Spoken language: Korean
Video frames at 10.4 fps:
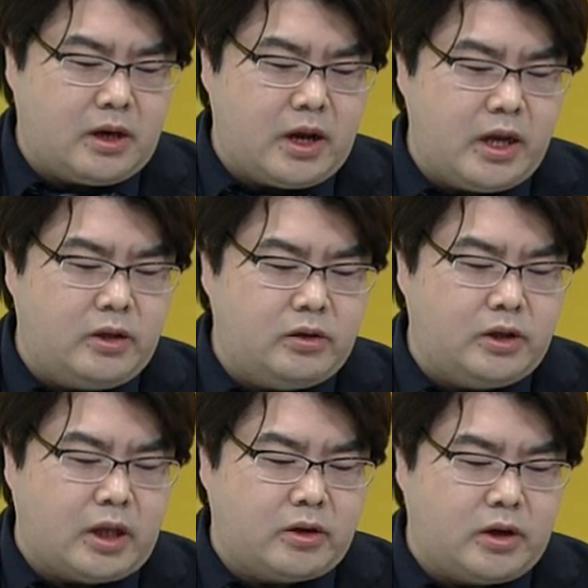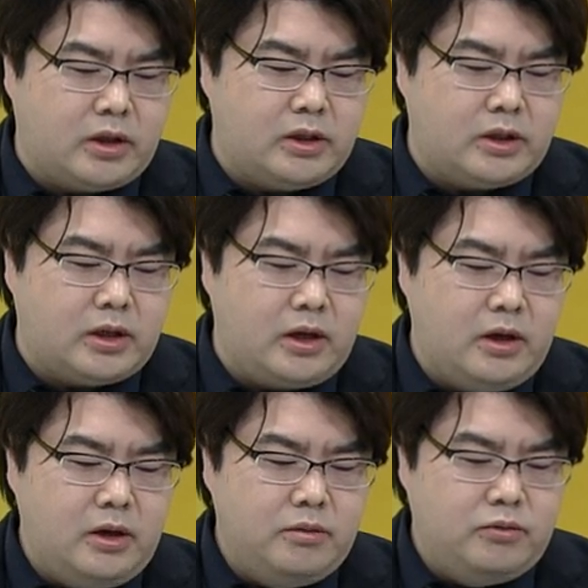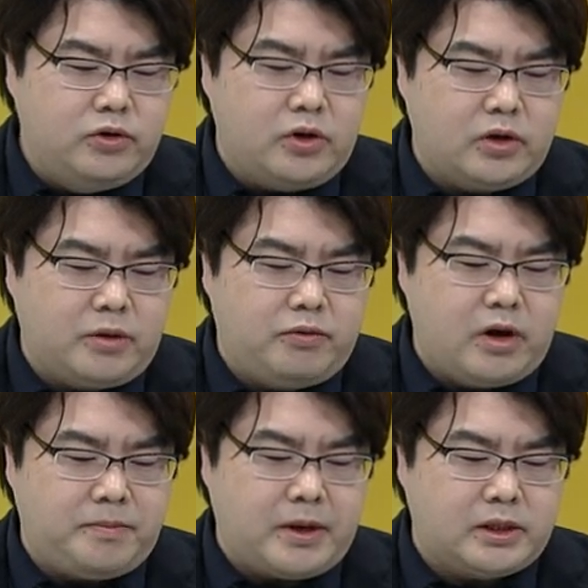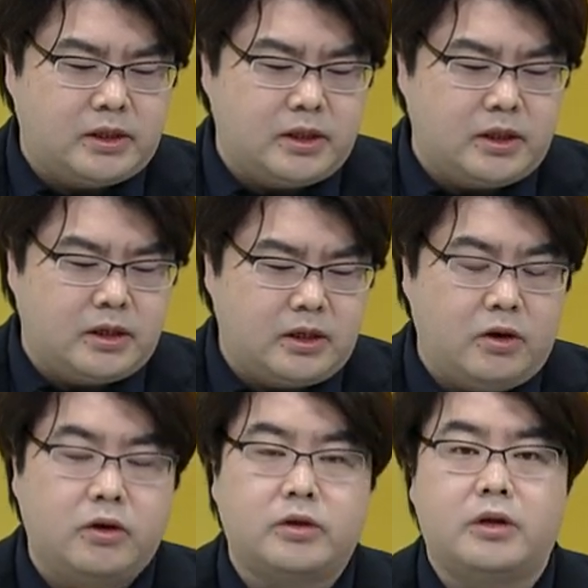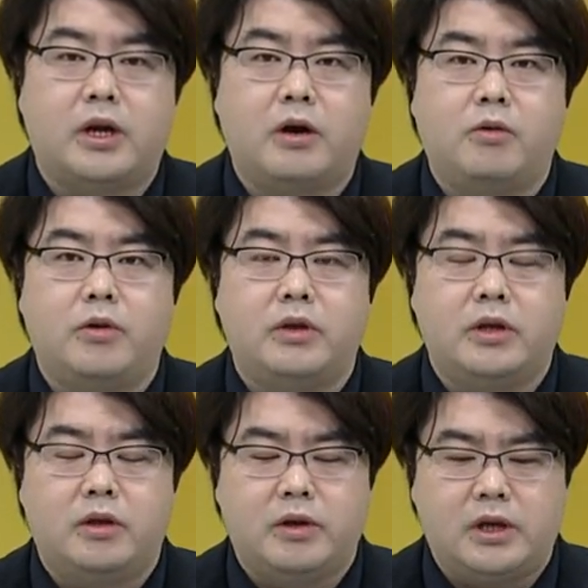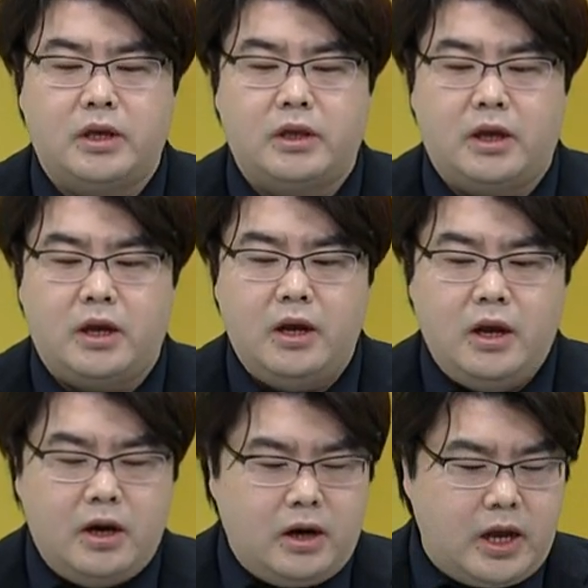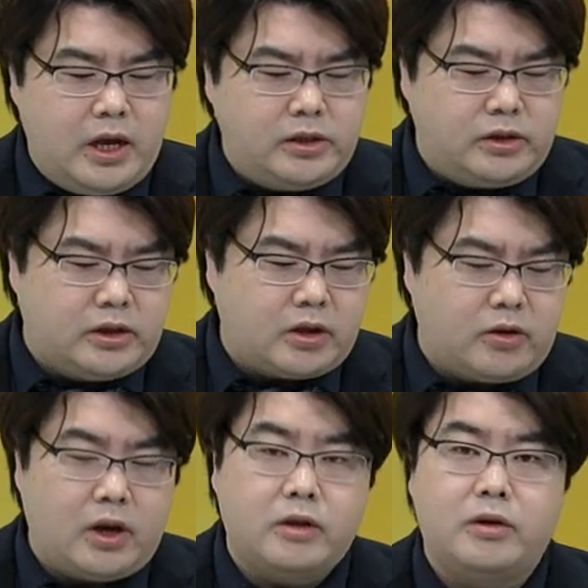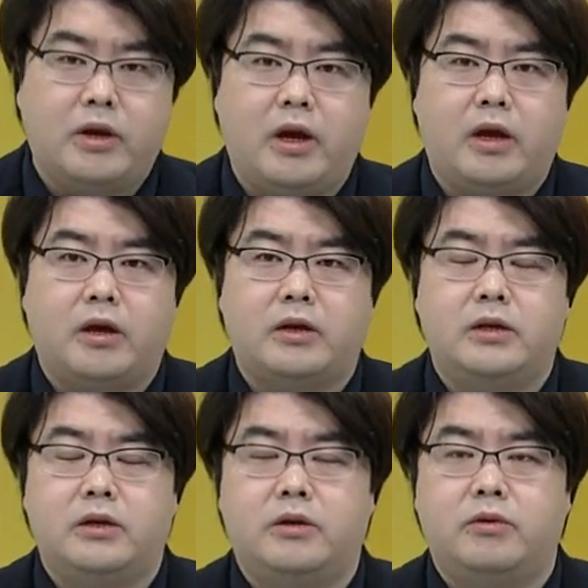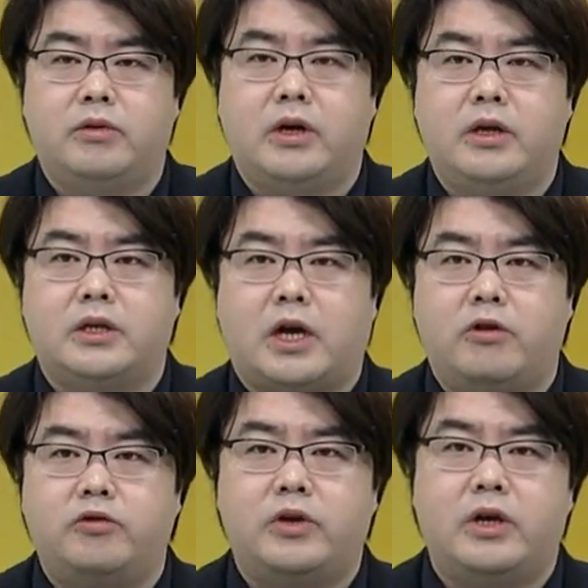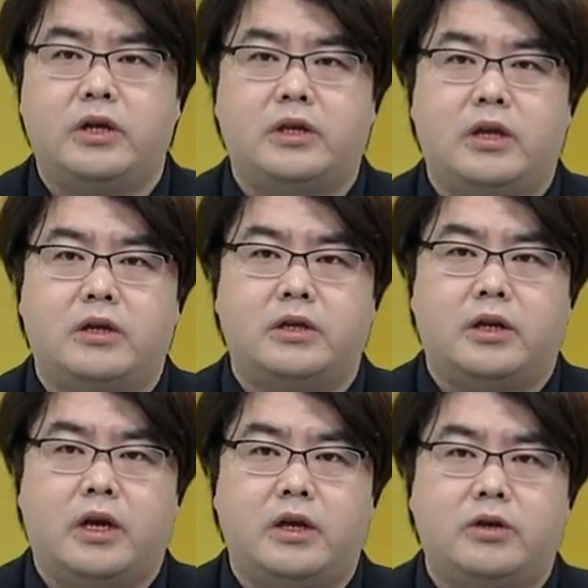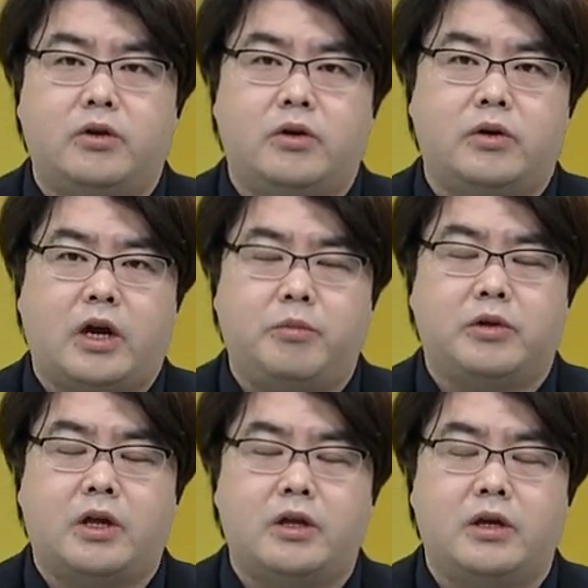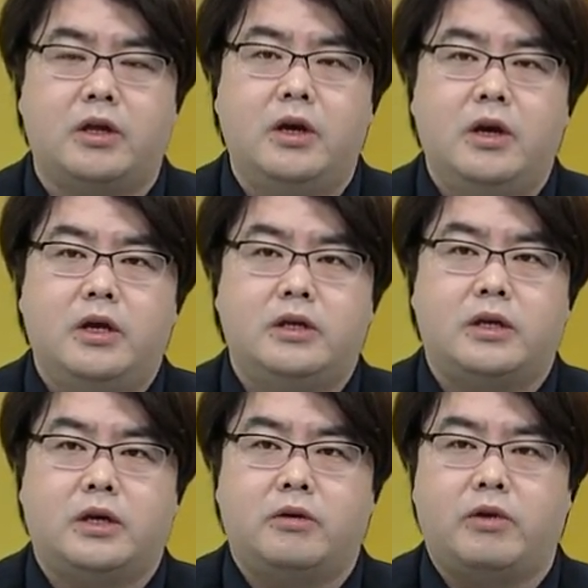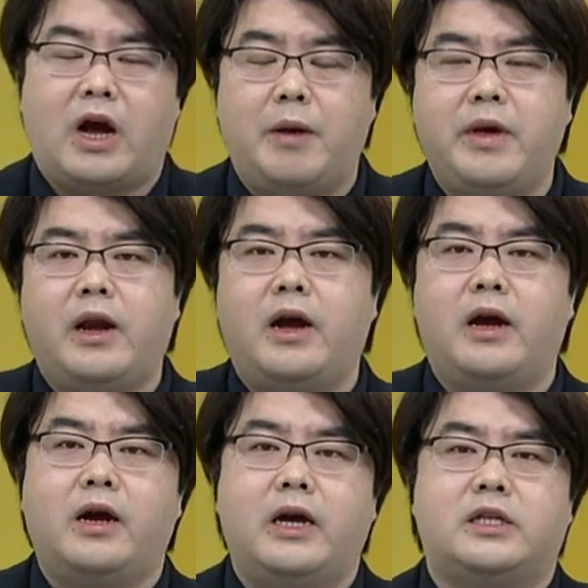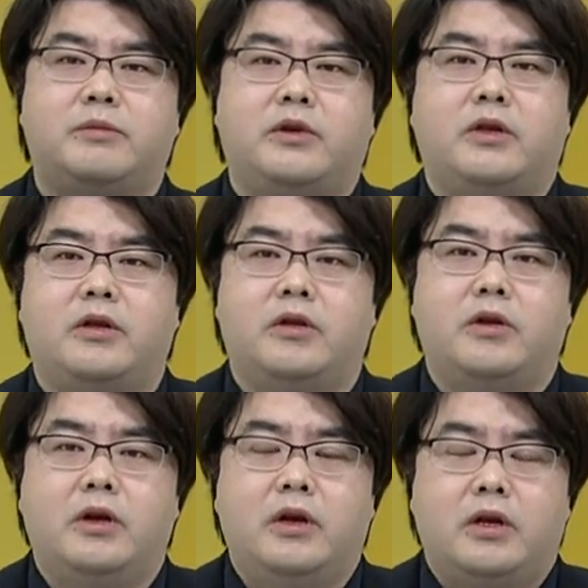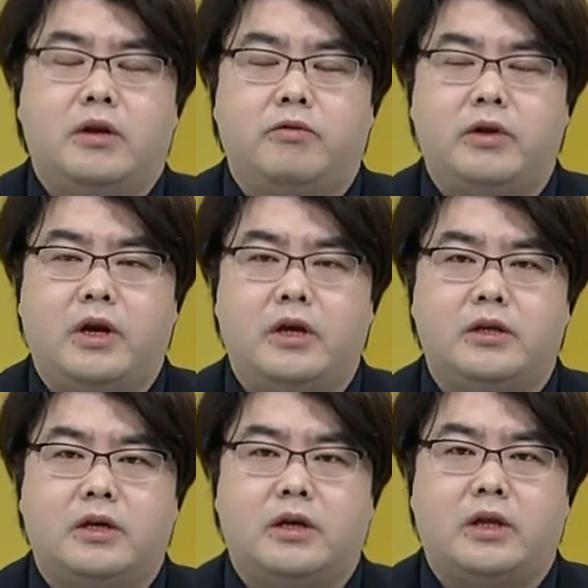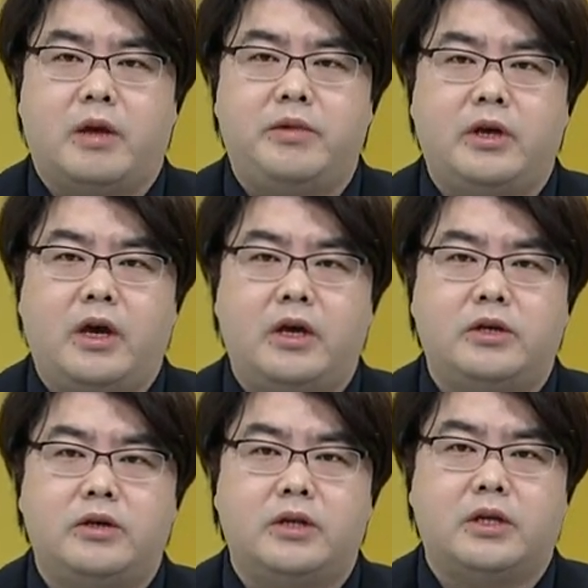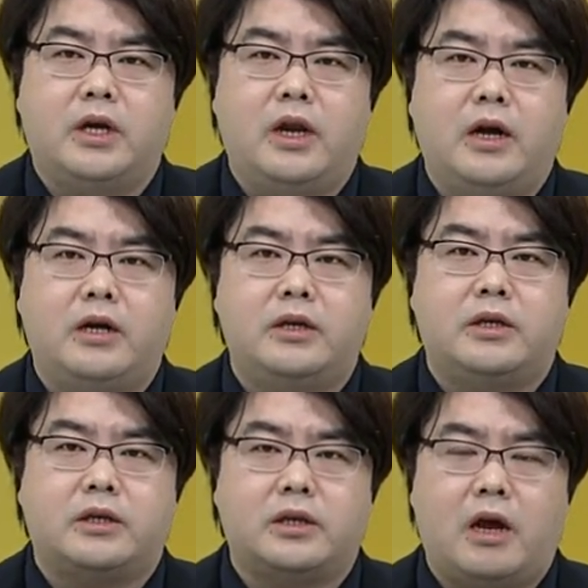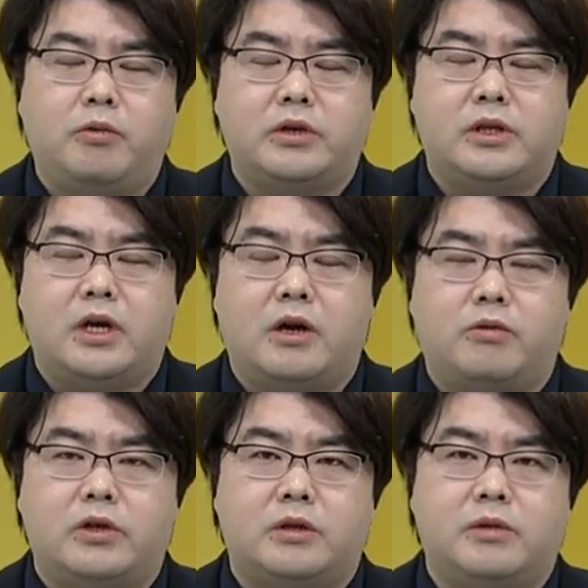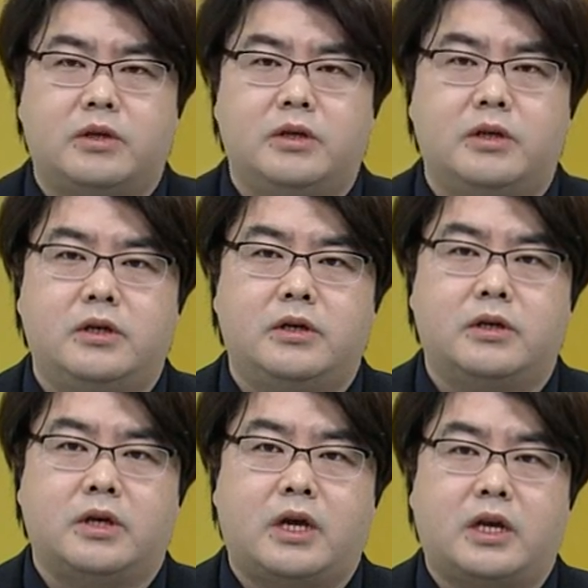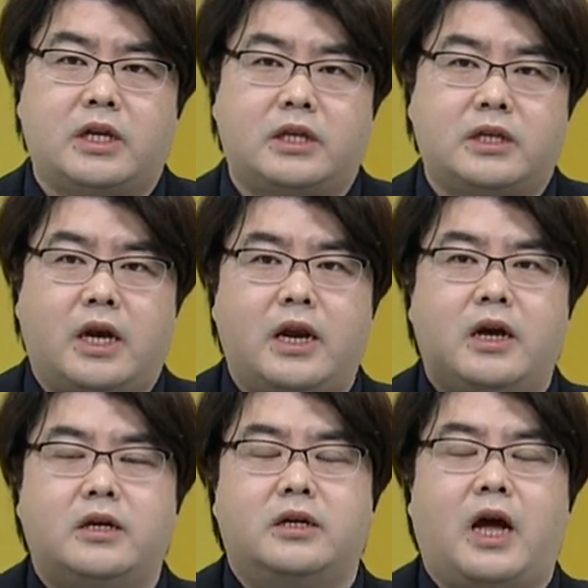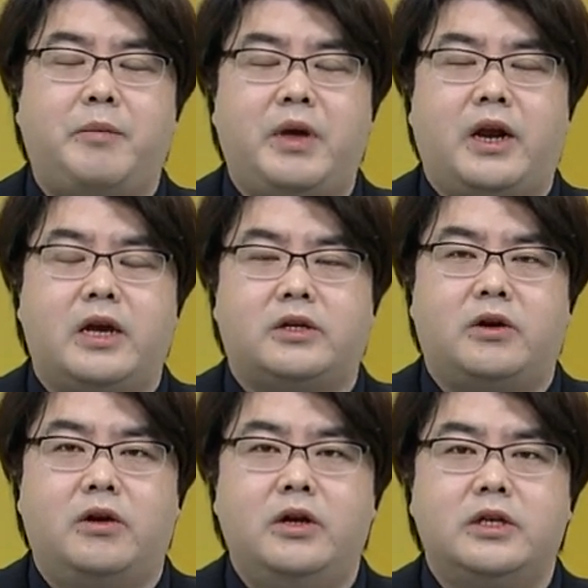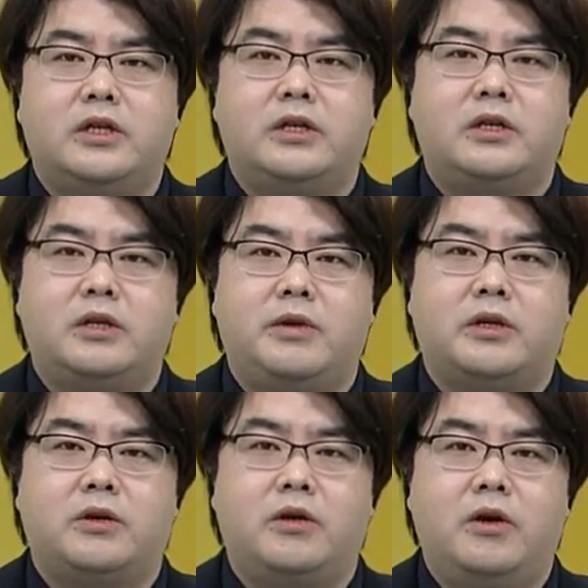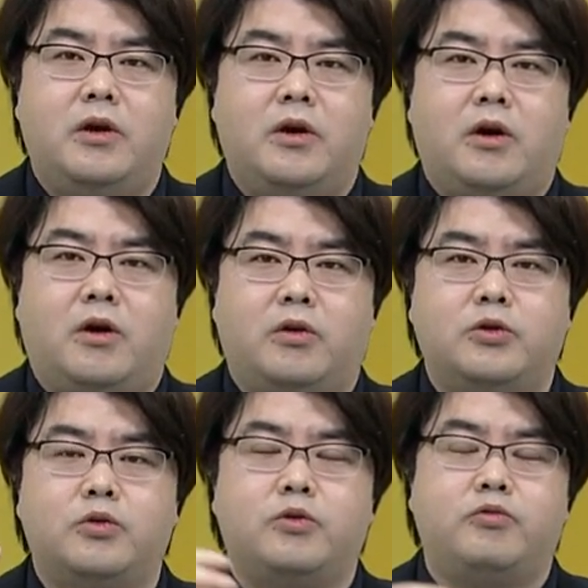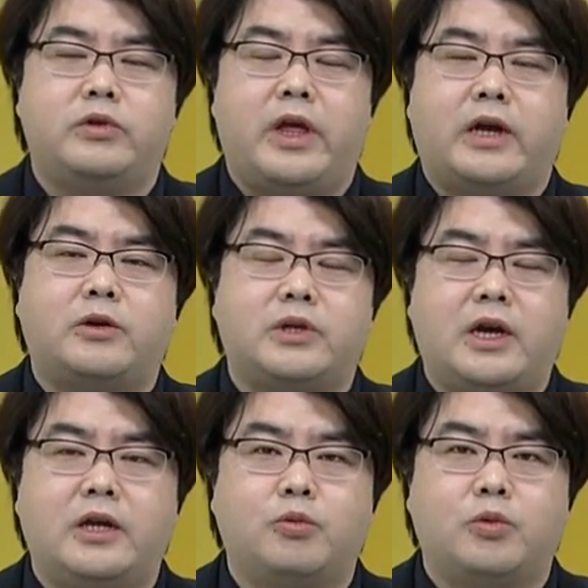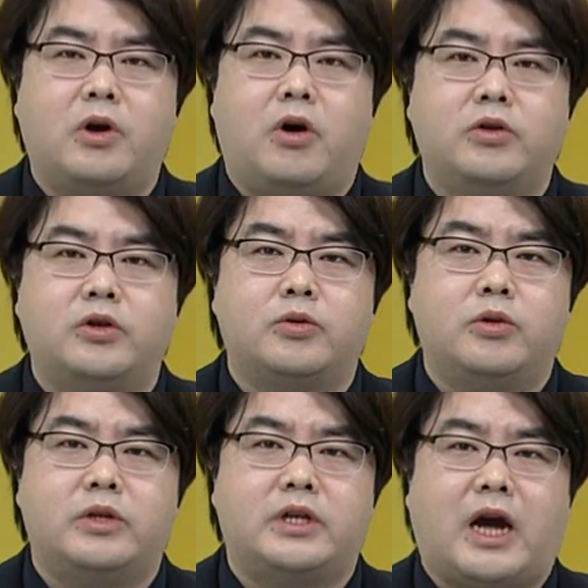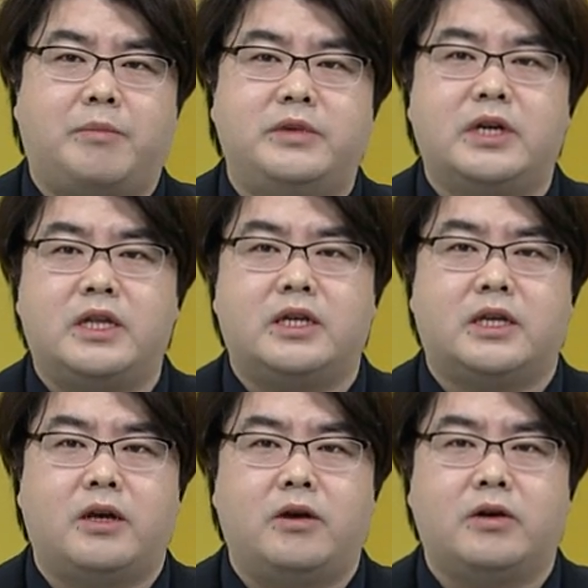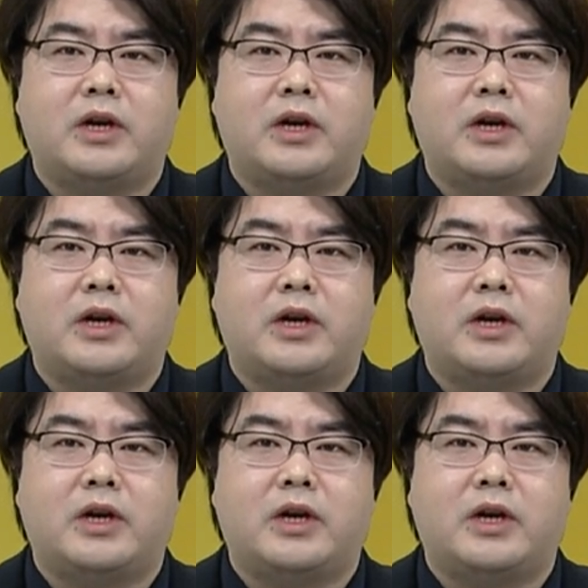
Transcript: 레이더 디텍터라든지 무전기, 블랙박스 이런 것들을 하고 있는 회사인데 레이저 디텍터라는 게 그 우리가 이제 자율주행에 쓰는 이제 레이저라기보다는 이제 우리 카메라가 있으면은 우리가 이제 내비게이션이나 차량을 타고 지나가고 있으면 그 차량 그 카메라에서 CCTV에서 어, 어느 정도 우리 내 차의 속도가 어느 정도인지 감지가 되잖아요.